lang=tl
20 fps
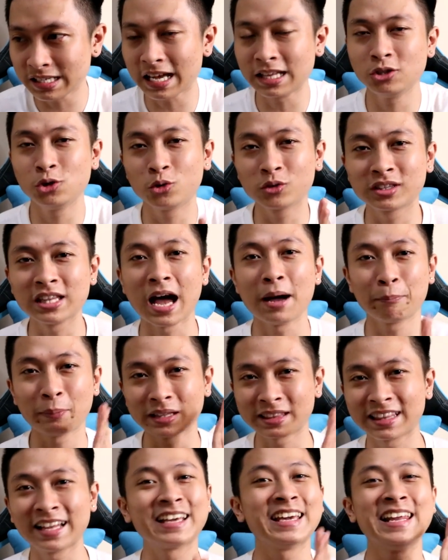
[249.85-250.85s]
Yan yung
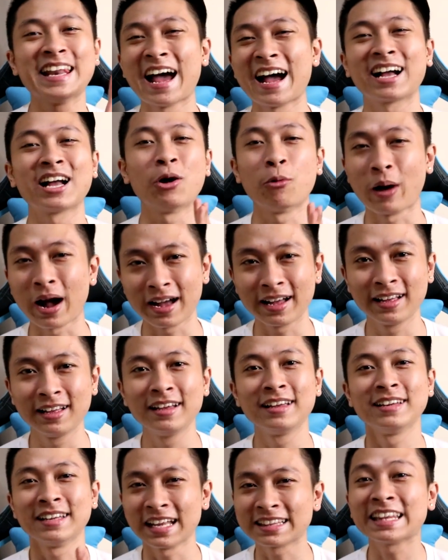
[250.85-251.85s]
dapat na ginagawa
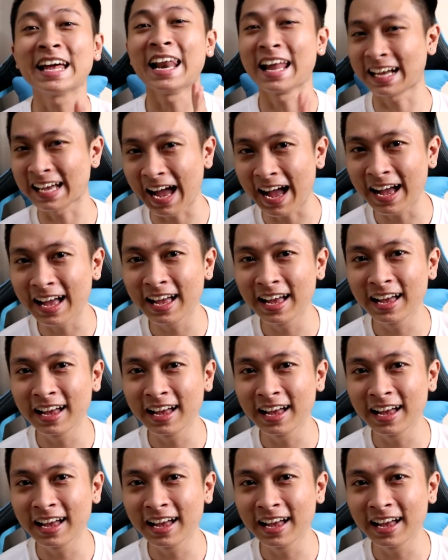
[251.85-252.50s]
na talaga.